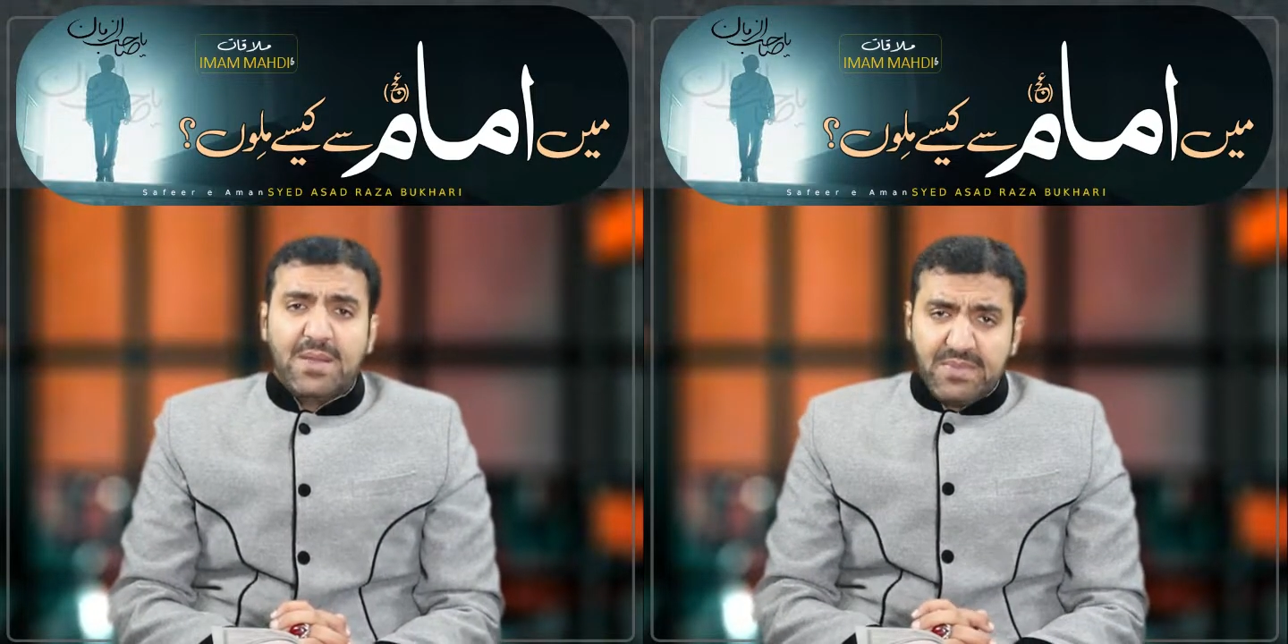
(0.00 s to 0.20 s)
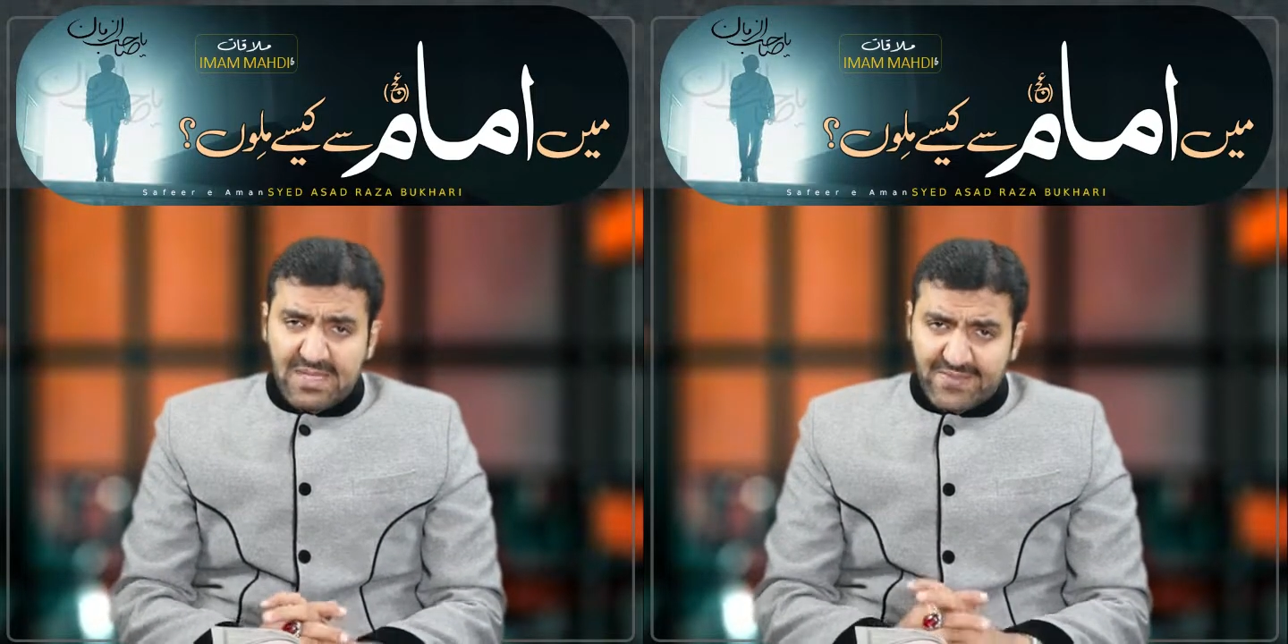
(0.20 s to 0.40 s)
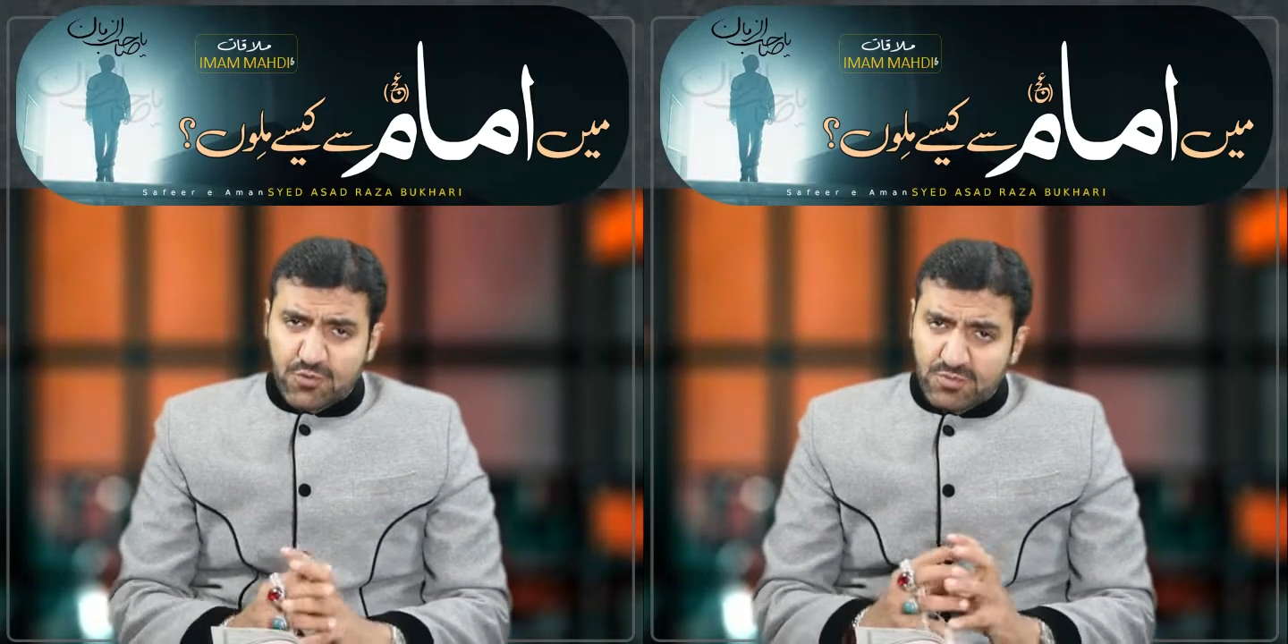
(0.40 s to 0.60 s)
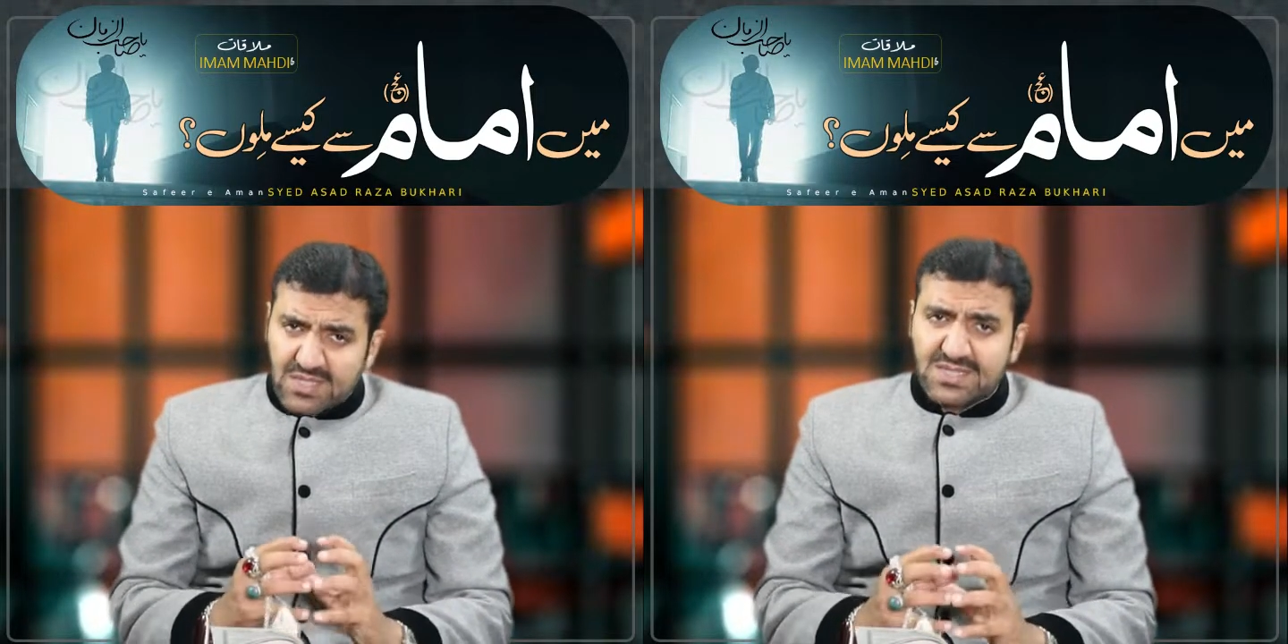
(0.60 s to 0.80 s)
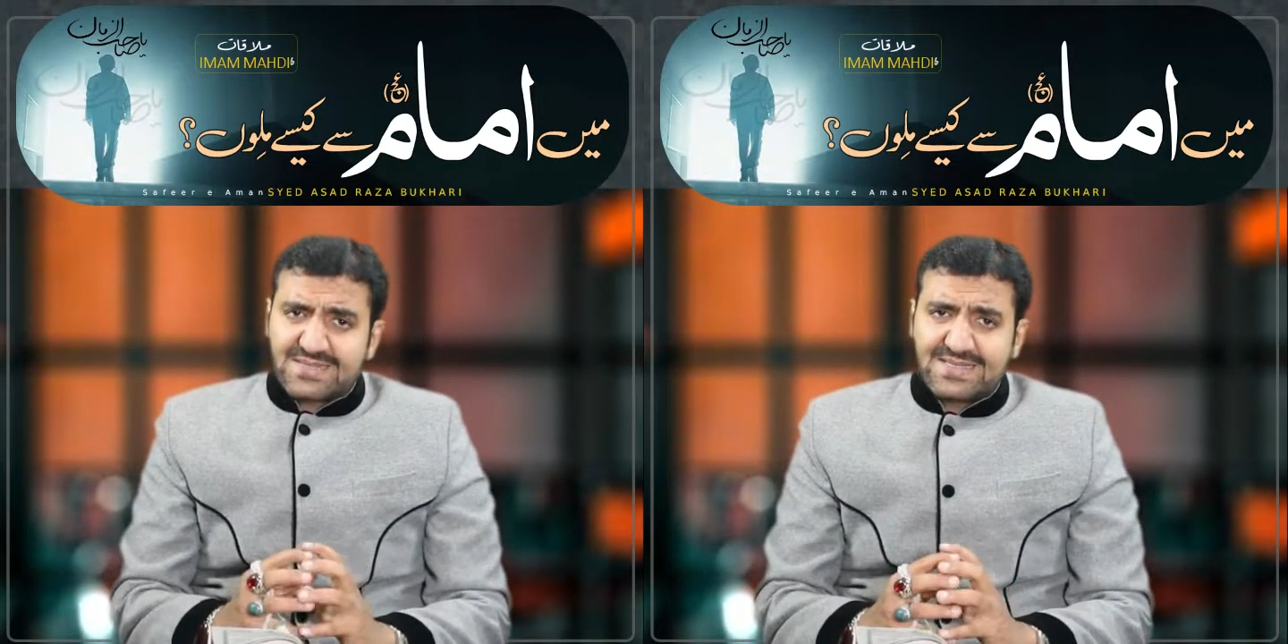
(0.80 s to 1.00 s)
हमें इस
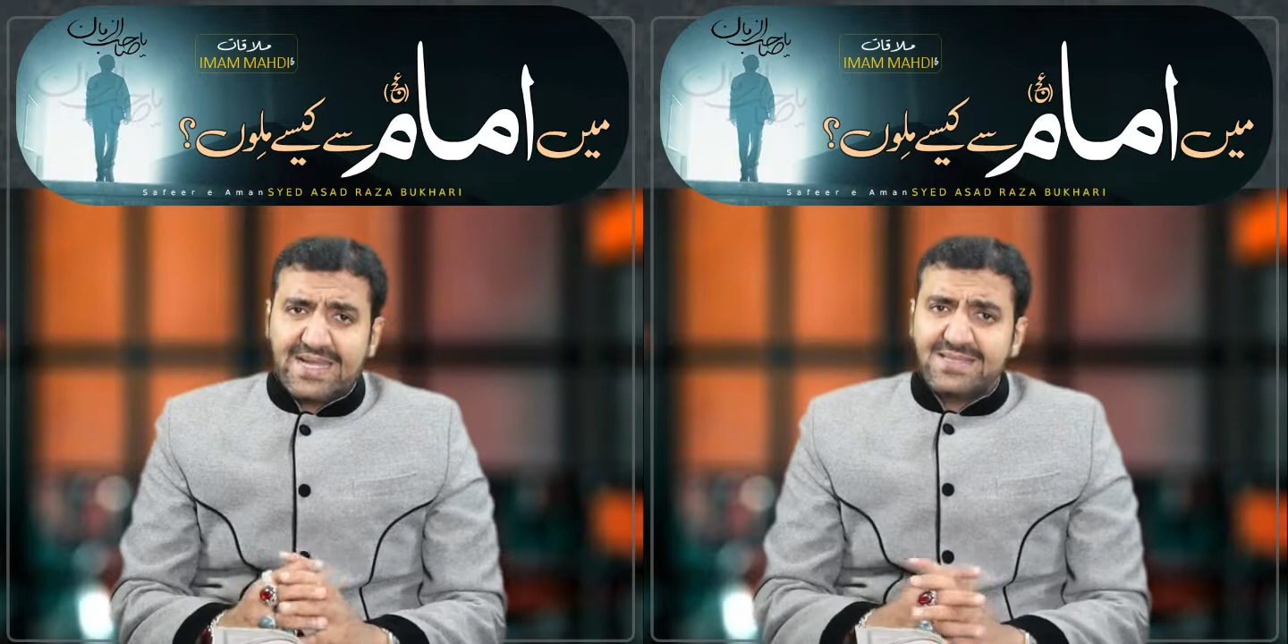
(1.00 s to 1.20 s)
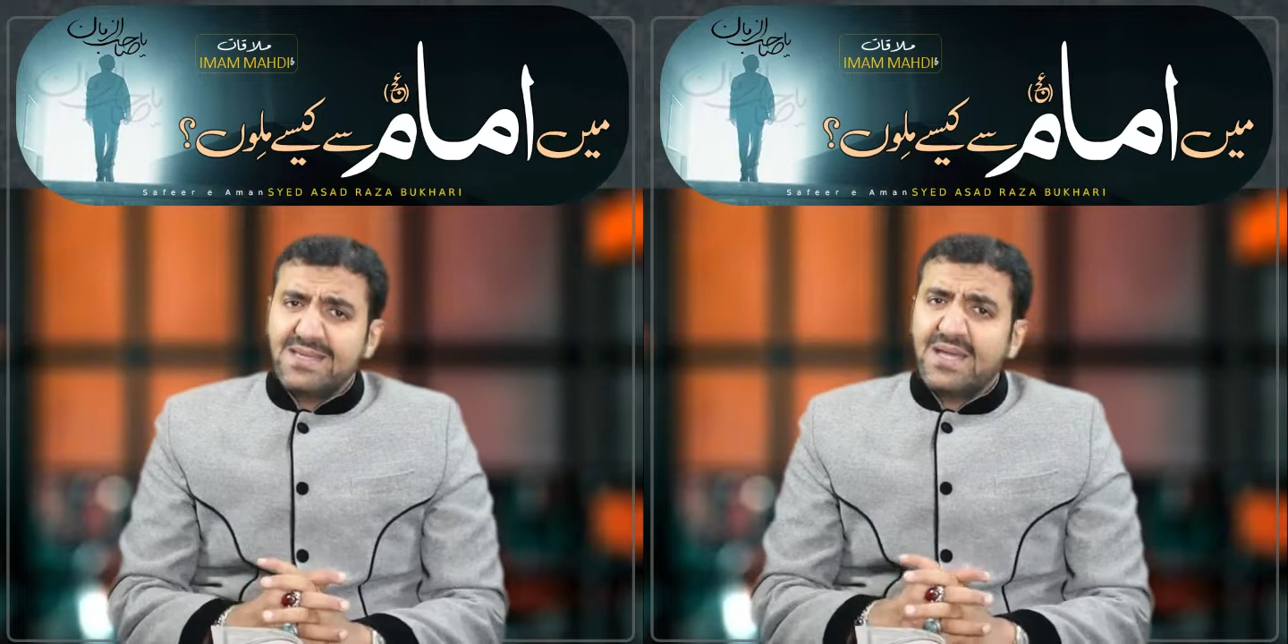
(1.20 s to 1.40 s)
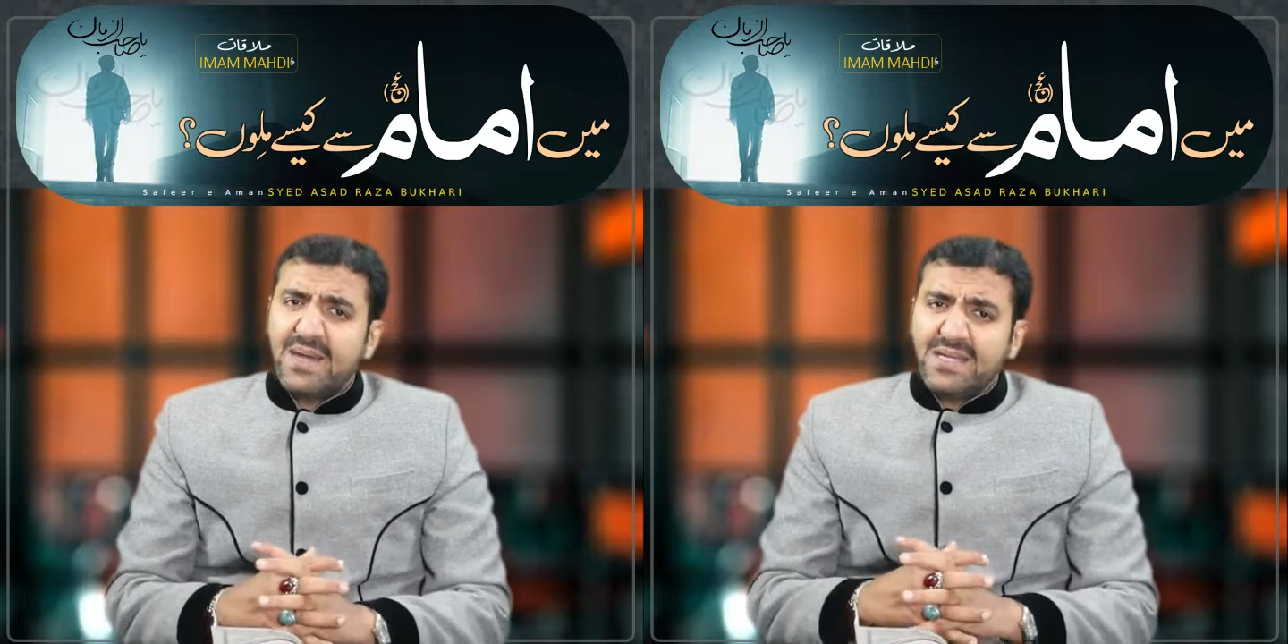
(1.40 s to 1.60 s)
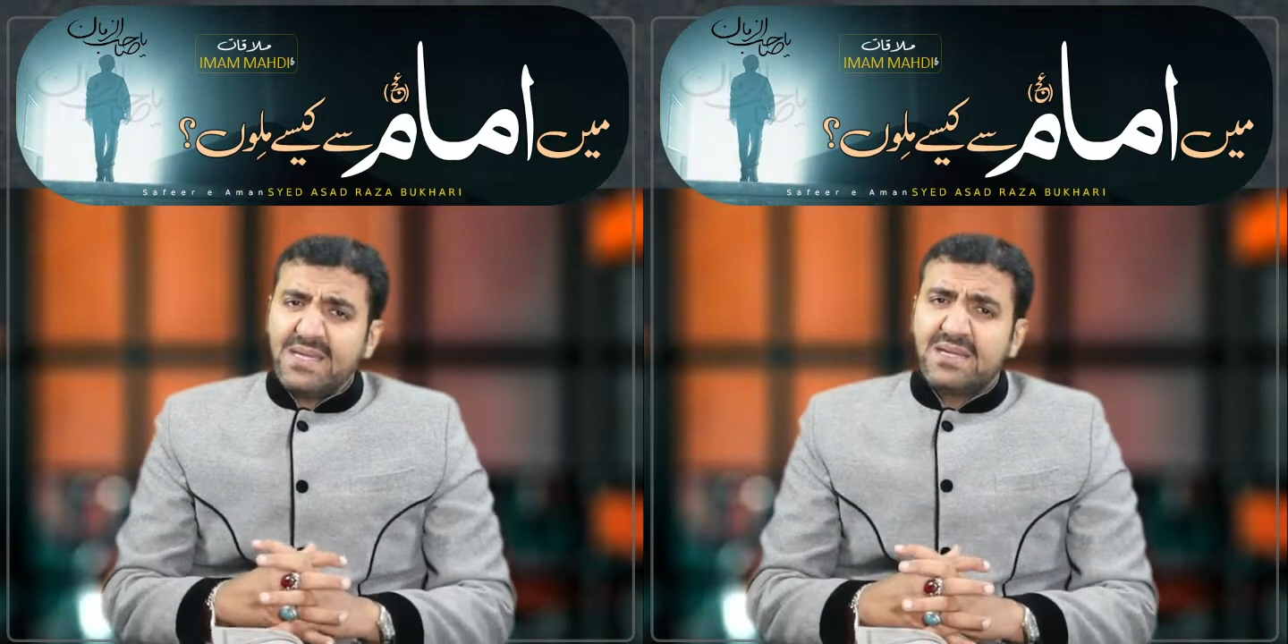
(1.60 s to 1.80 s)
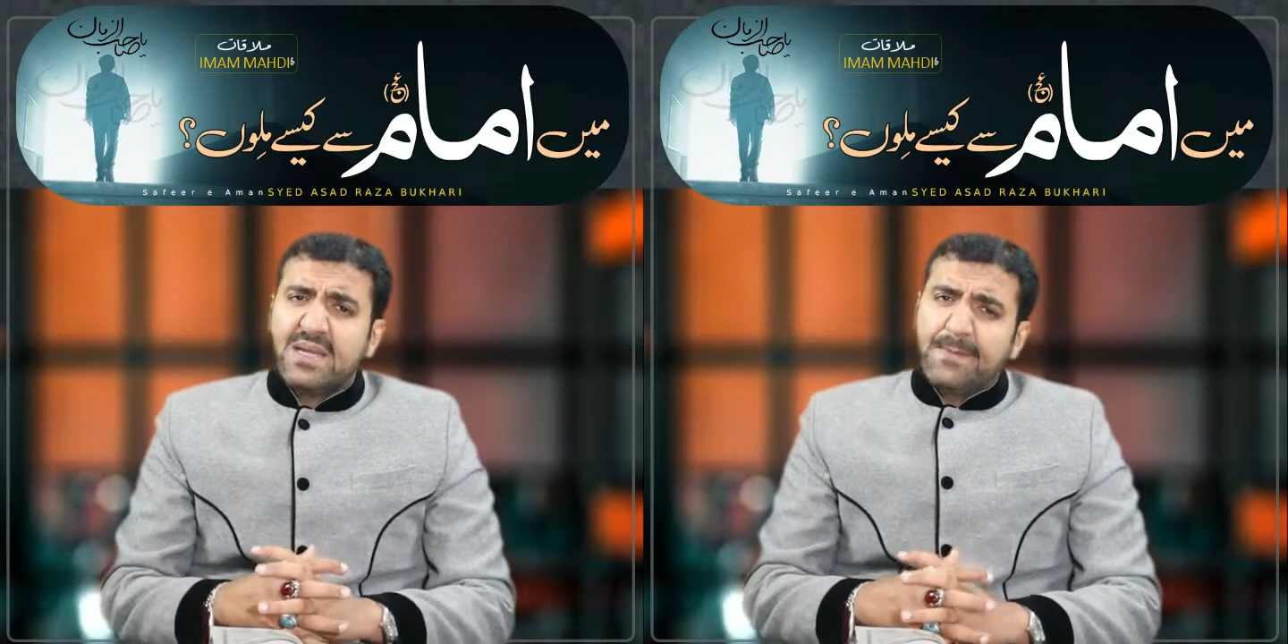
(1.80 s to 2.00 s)
उम्मीद के साथ कि हमारी